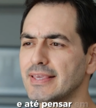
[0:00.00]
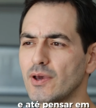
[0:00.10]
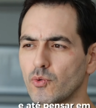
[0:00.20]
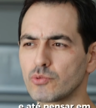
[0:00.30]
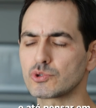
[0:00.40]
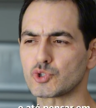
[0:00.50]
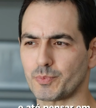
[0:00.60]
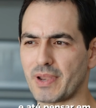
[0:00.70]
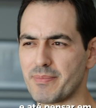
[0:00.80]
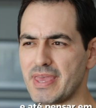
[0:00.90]
em alguns
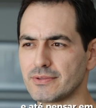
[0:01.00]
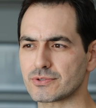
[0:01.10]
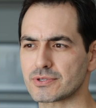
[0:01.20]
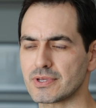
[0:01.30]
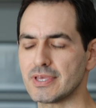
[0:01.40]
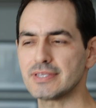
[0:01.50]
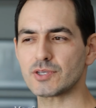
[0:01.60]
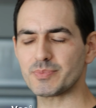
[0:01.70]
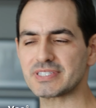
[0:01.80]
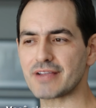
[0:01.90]
suplementos?
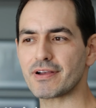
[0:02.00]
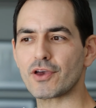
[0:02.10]
Você observa